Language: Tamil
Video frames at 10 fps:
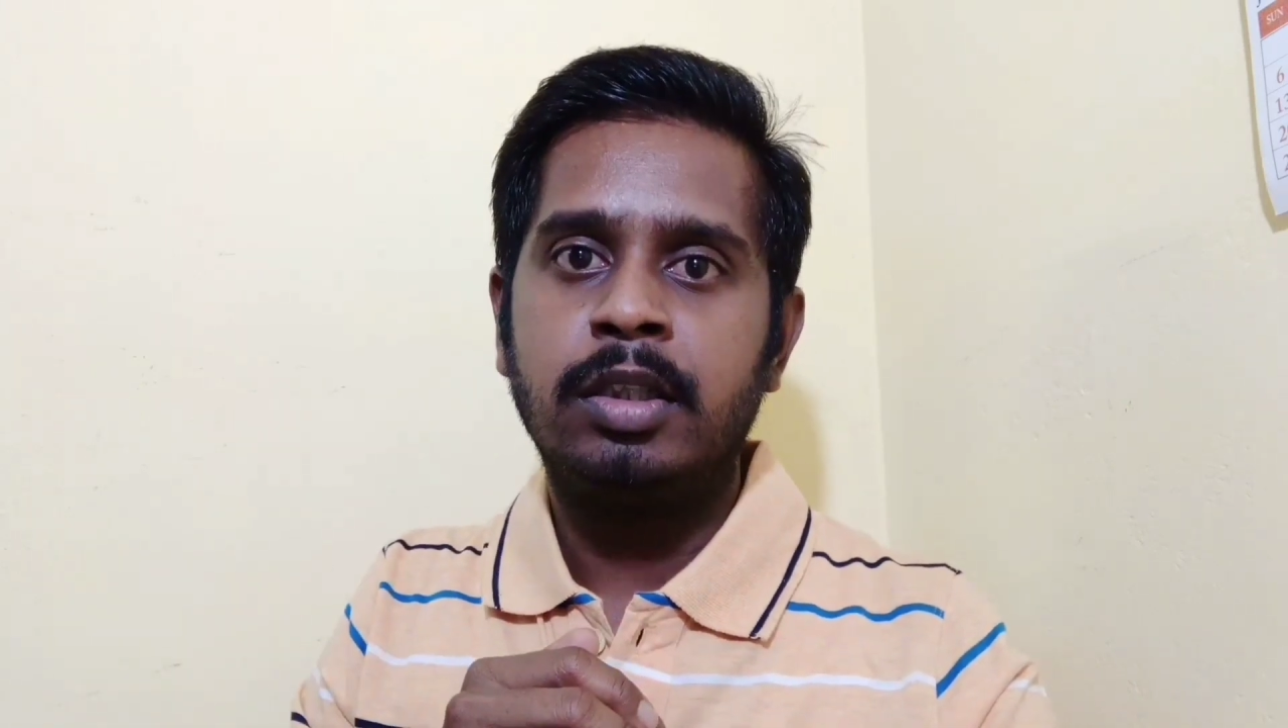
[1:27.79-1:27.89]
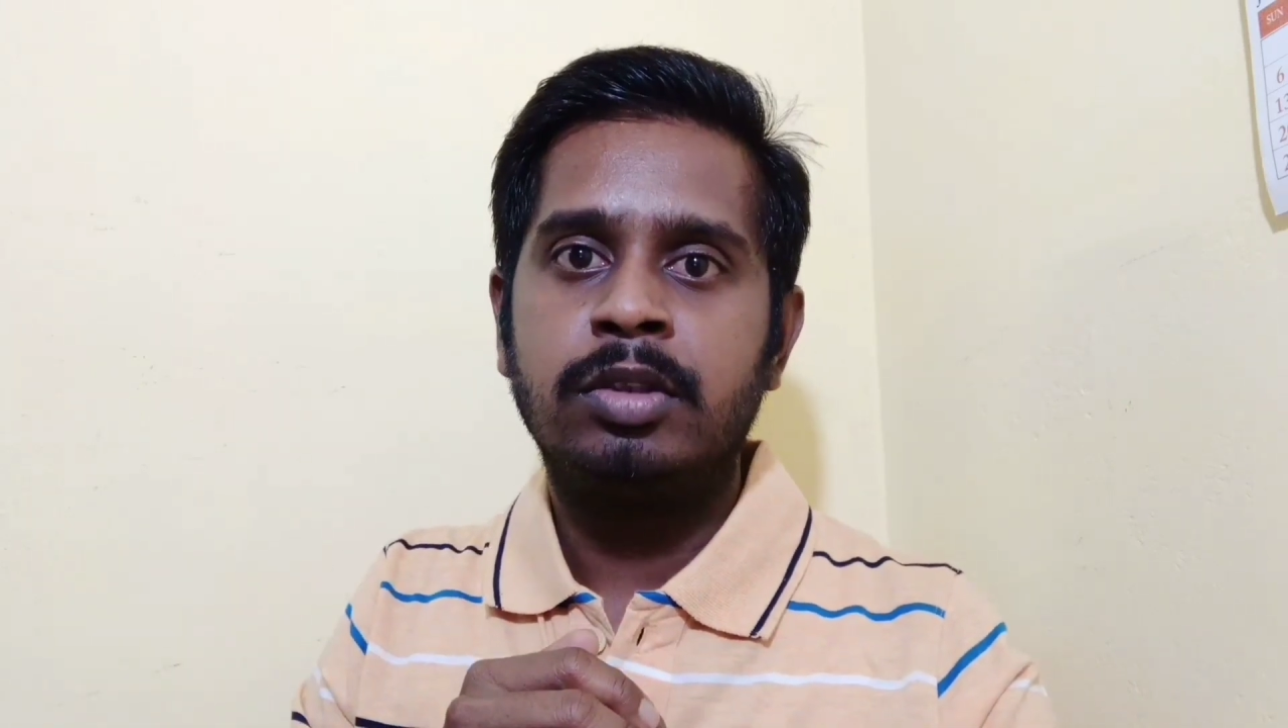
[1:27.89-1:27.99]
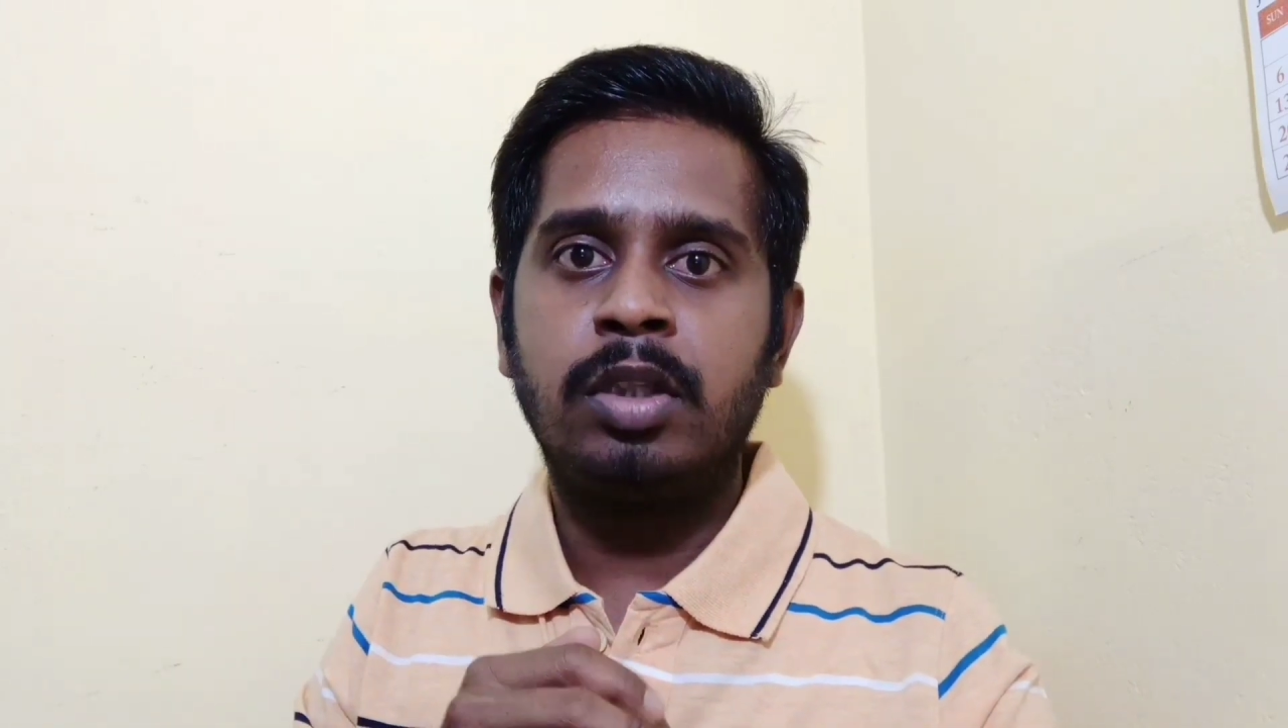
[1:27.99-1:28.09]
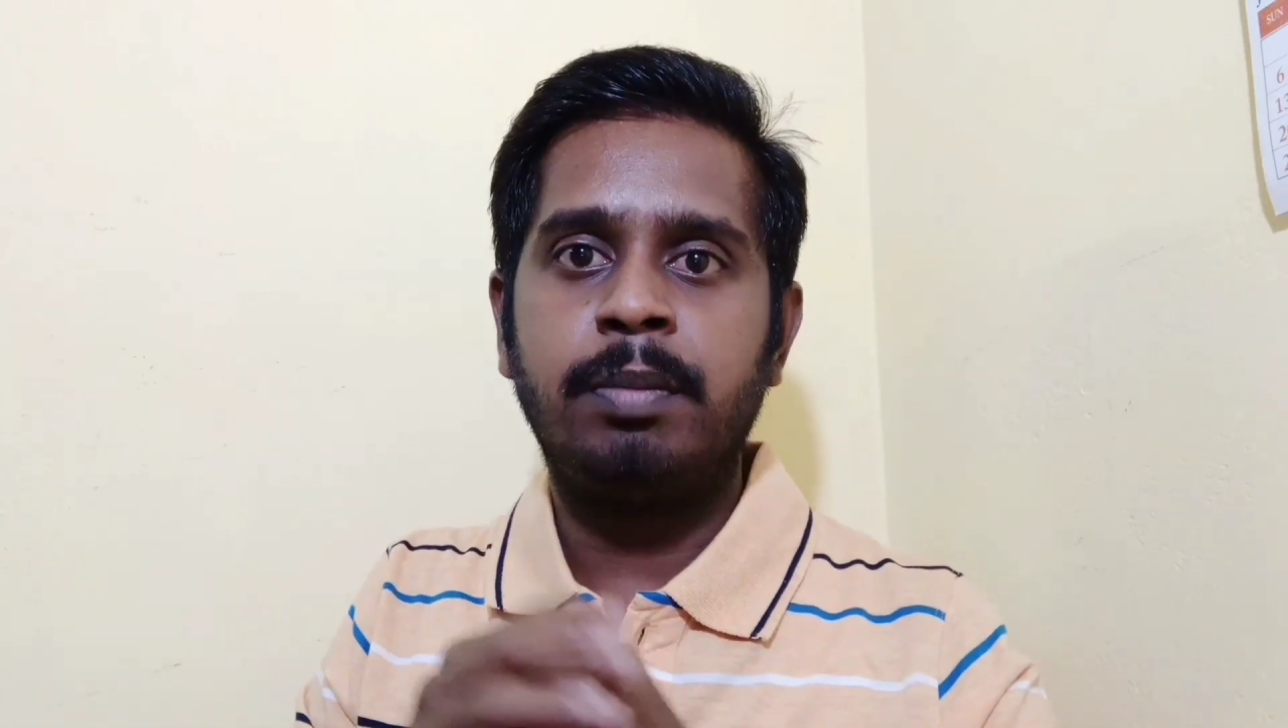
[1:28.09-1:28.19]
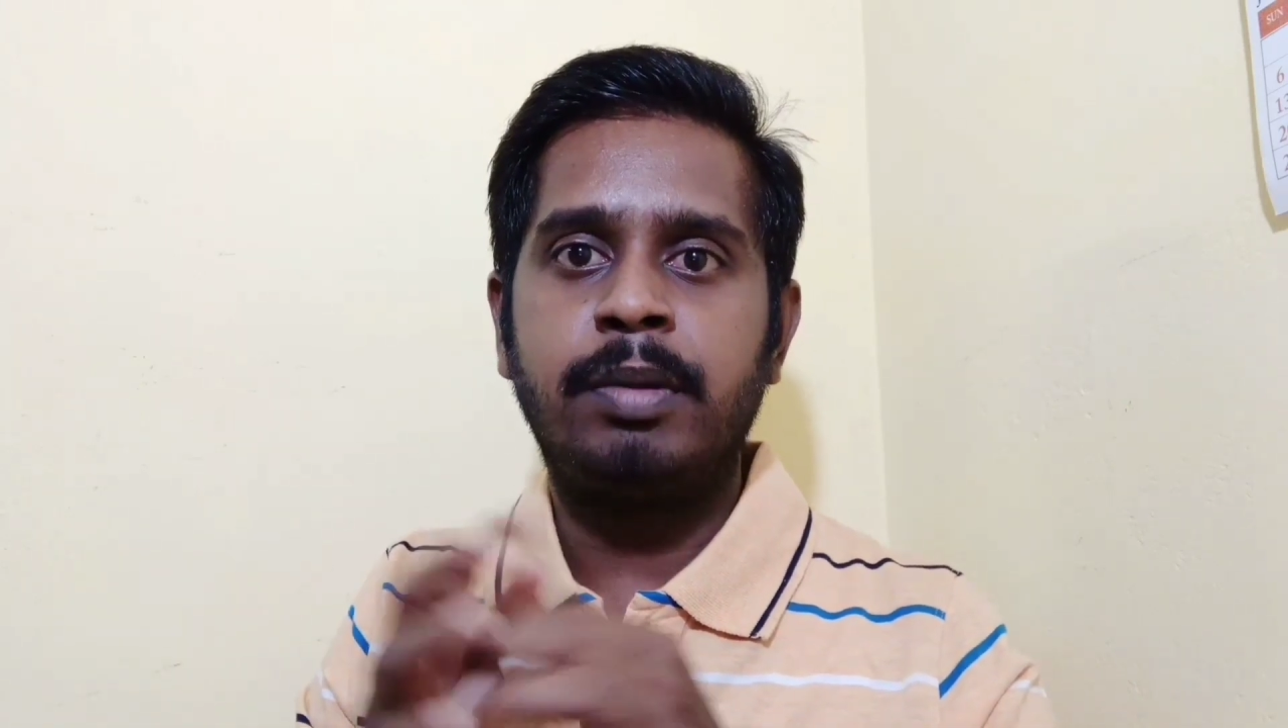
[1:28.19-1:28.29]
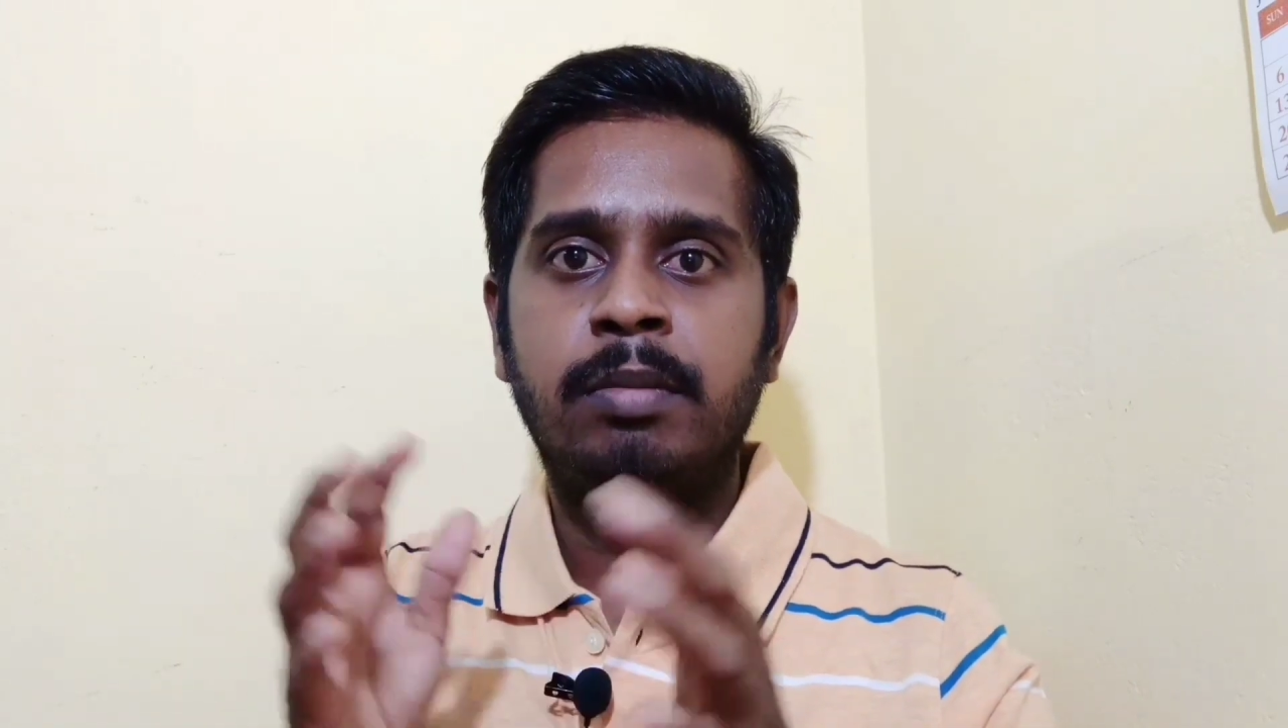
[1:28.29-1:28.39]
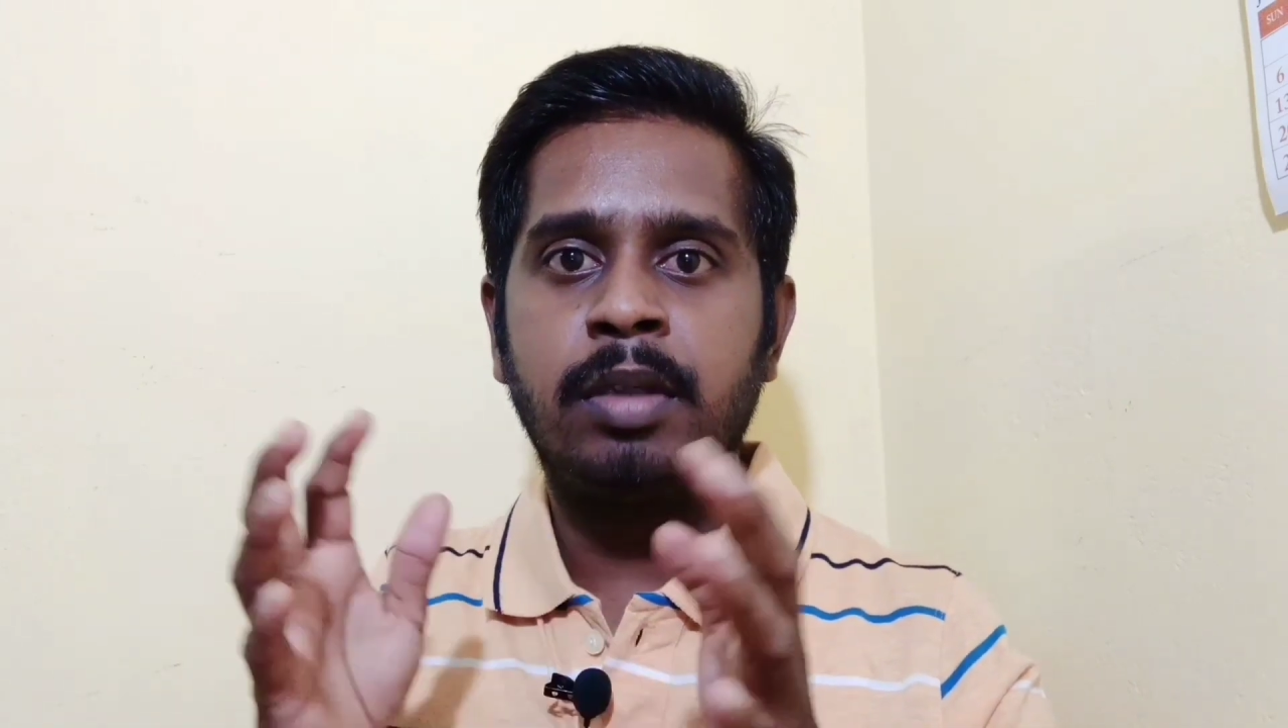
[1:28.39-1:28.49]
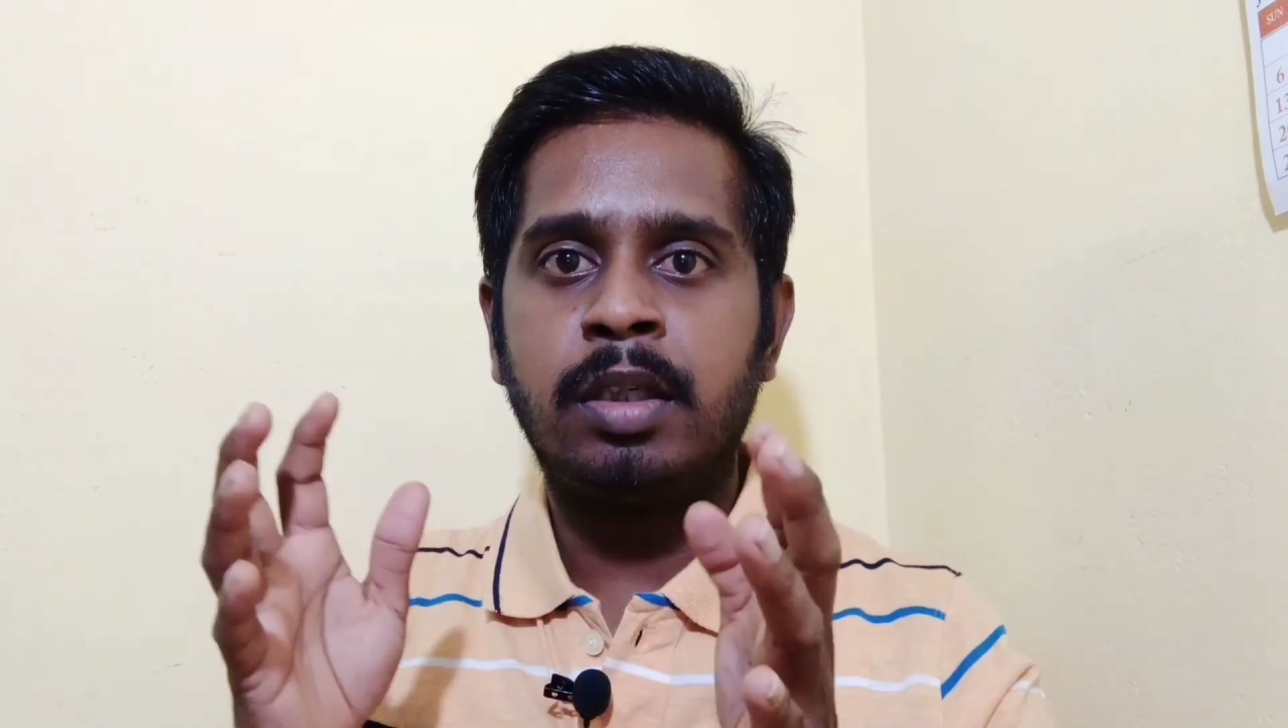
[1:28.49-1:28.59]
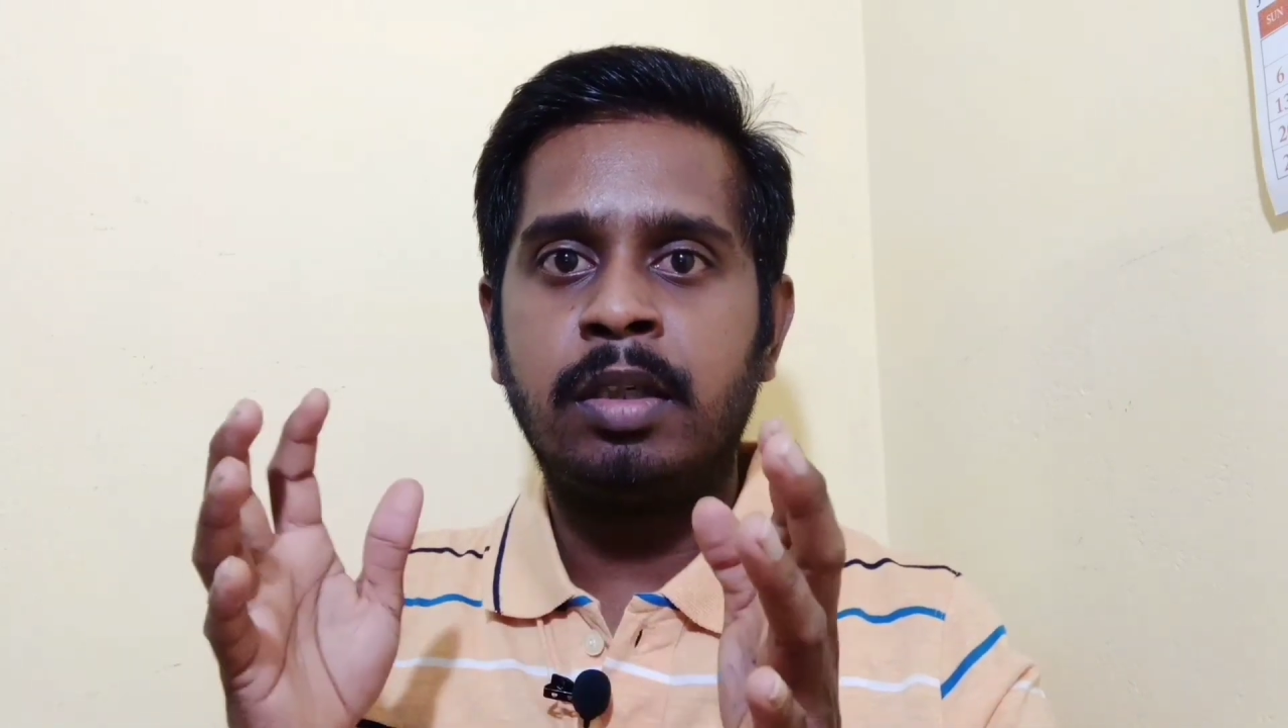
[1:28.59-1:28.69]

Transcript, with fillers: ஸோ இப்போ நம்ம